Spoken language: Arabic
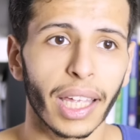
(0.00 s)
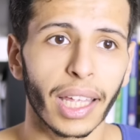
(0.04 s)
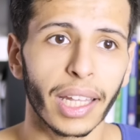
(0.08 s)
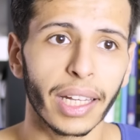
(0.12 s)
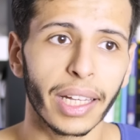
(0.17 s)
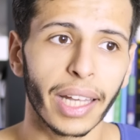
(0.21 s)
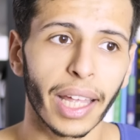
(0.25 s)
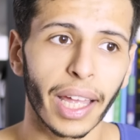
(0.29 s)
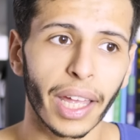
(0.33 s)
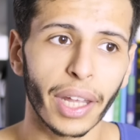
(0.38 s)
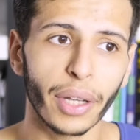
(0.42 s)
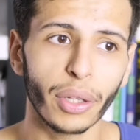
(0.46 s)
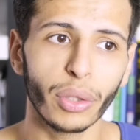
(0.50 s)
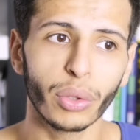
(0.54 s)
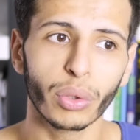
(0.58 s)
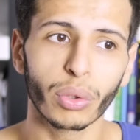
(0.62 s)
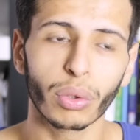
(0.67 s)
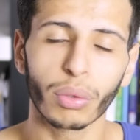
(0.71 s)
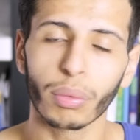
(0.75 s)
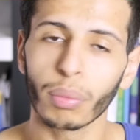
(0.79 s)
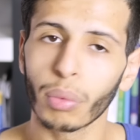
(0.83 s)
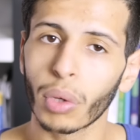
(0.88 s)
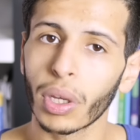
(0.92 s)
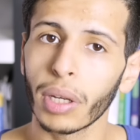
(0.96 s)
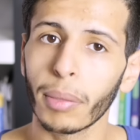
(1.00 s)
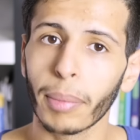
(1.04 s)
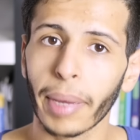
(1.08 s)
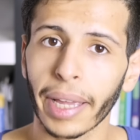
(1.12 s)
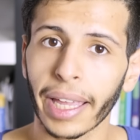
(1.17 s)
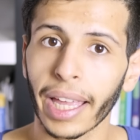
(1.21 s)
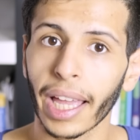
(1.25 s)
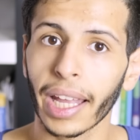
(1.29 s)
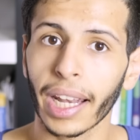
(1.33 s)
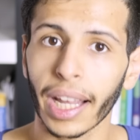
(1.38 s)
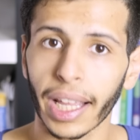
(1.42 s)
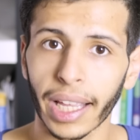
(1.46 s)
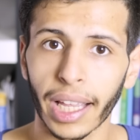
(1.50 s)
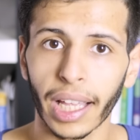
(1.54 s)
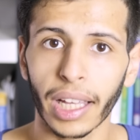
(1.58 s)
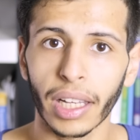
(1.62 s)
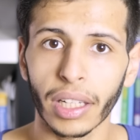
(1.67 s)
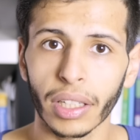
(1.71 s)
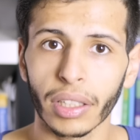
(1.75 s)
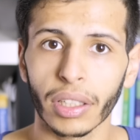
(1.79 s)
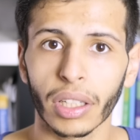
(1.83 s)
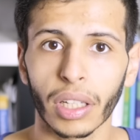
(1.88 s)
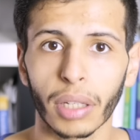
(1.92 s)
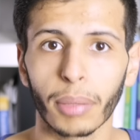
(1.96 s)
لانه كل ما كان
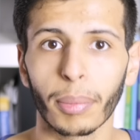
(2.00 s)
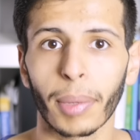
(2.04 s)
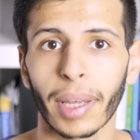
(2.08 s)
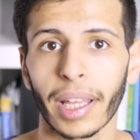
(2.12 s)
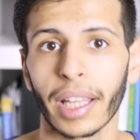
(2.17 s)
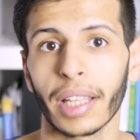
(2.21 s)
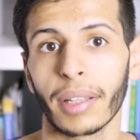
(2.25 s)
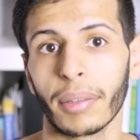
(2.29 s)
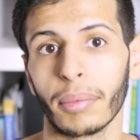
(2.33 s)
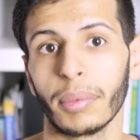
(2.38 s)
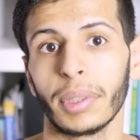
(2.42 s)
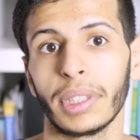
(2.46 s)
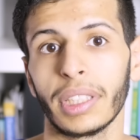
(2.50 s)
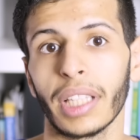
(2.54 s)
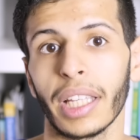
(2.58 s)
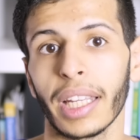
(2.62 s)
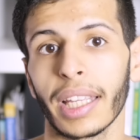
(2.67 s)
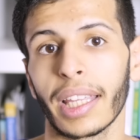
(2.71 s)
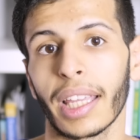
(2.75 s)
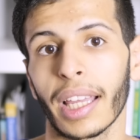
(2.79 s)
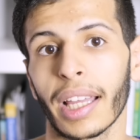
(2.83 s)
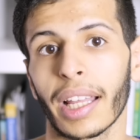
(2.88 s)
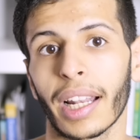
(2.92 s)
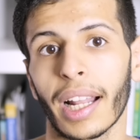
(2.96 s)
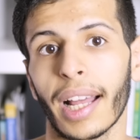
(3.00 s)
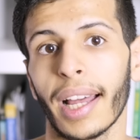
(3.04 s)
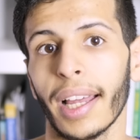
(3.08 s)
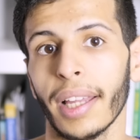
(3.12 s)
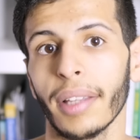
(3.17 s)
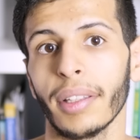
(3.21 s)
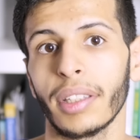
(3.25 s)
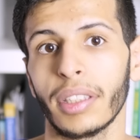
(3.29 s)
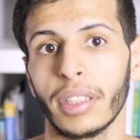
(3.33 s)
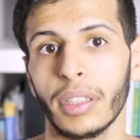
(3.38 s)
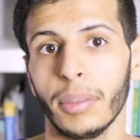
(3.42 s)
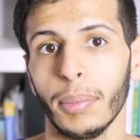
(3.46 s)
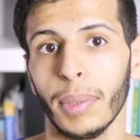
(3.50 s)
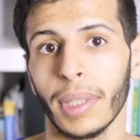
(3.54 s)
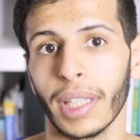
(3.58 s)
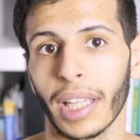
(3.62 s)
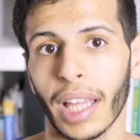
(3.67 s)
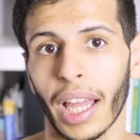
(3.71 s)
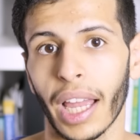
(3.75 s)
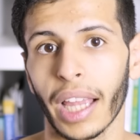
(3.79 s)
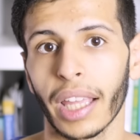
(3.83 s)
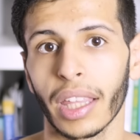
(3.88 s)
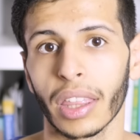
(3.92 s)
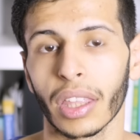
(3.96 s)
اقل كل ما الشركه راح
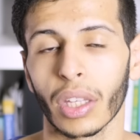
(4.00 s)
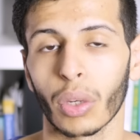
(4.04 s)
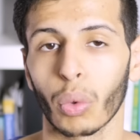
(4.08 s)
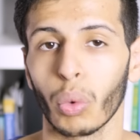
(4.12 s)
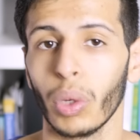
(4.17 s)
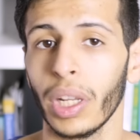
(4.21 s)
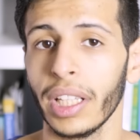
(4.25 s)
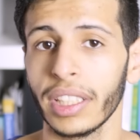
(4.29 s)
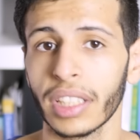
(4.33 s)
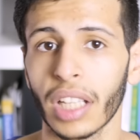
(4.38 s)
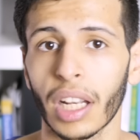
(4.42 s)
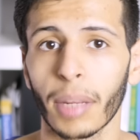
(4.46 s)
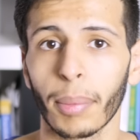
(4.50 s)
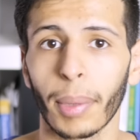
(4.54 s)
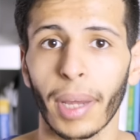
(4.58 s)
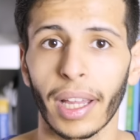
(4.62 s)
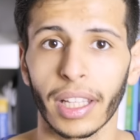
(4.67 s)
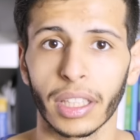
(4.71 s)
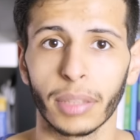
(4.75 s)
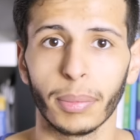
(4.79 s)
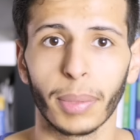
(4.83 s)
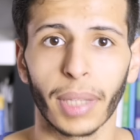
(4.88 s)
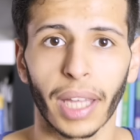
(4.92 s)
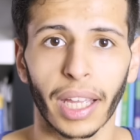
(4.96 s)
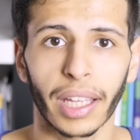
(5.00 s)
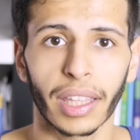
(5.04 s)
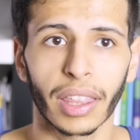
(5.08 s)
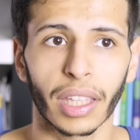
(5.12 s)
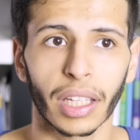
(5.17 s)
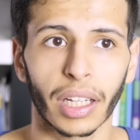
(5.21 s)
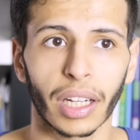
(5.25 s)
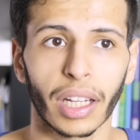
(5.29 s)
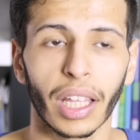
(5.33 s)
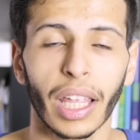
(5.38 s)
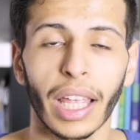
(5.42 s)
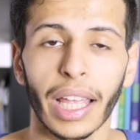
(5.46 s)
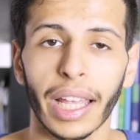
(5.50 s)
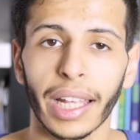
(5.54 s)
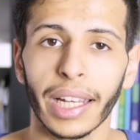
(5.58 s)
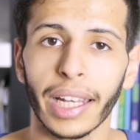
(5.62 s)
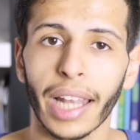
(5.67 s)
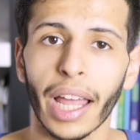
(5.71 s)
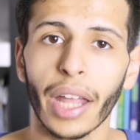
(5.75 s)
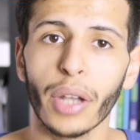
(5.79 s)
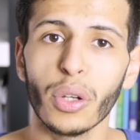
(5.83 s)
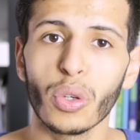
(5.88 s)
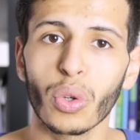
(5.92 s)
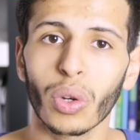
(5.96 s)
تبيع اكثر وليش انا ابغاها تبيع اكثر
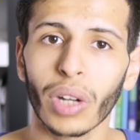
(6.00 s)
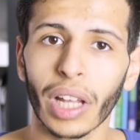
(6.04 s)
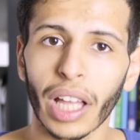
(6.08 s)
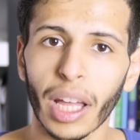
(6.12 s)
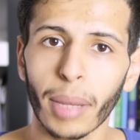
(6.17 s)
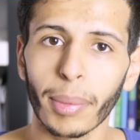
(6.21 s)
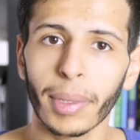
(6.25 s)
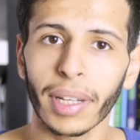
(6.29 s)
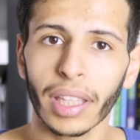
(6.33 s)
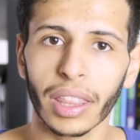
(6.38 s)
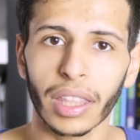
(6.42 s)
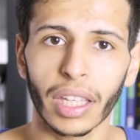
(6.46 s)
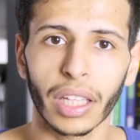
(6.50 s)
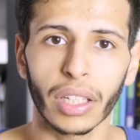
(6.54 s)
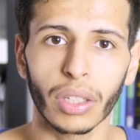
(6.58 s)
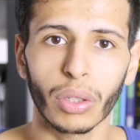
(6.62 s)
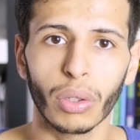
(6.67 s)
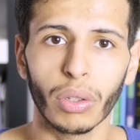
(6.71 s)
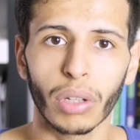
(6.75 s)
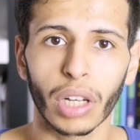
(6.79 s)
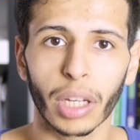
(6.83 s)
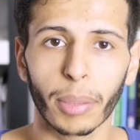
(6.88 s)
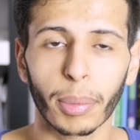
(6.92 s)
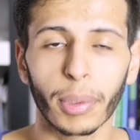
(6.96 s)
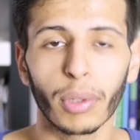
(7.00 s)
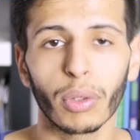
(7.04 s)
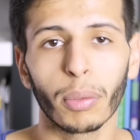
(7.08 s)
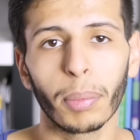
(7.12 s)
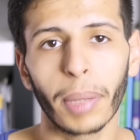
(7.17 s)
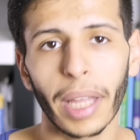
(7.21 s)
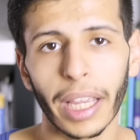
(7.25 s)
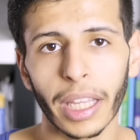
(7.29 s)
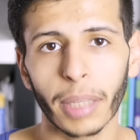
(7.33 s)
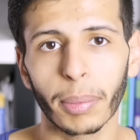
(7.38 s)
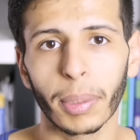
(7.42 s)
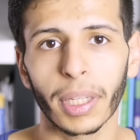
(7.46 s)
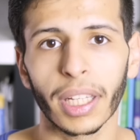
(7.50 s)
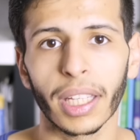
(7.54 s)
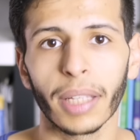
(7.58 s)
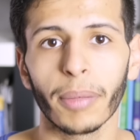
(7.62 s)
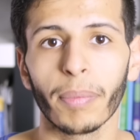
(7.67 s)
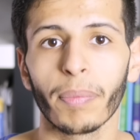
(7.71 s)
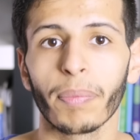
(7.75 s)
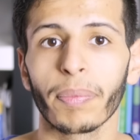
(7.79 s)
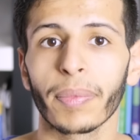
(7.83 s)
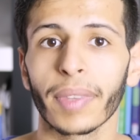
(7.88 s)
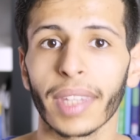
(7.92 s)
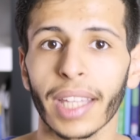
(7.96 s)
لانه الخبر الثاني يقول لك بانه بلاك
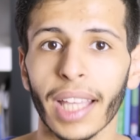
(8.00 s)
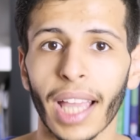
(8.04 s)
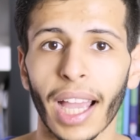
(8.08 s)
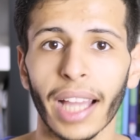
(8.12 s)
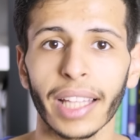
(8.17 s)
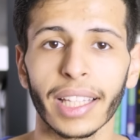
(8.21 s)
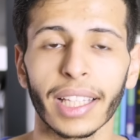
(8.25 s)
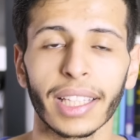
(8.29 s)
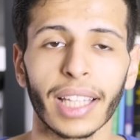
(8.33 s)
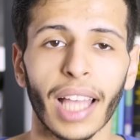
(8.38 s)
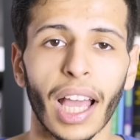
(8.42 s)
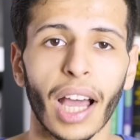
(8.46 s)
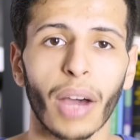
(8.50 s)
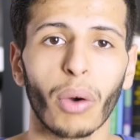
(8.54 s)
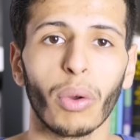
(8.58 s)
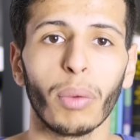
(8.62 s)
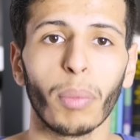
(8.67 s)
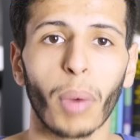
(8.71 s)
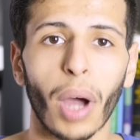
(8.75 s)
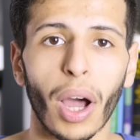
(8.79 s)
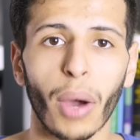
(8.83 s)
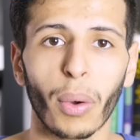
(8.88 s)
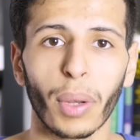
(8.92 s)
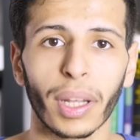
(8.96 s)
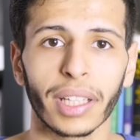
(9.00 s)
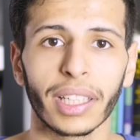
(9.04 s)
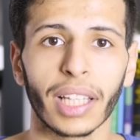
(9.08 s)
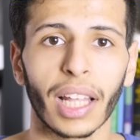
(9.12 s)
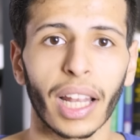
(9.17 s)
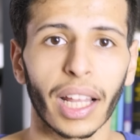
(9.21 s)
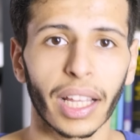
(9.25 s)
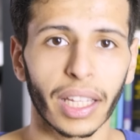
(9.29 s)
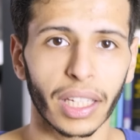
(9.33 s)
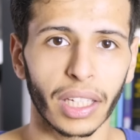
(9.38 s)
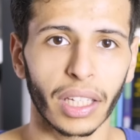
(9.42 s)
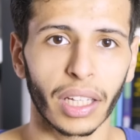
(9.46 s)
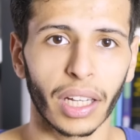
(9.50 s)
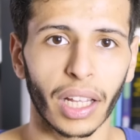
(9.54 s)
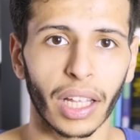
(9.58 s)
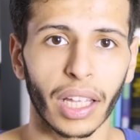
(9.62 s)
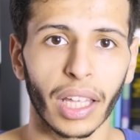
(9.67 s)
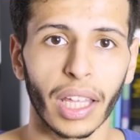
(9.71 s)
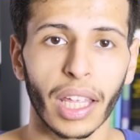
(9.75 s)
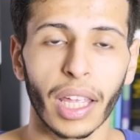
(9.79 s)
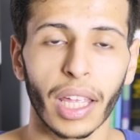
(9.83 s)
بيري قاعده تحاول محاولتها الاخيره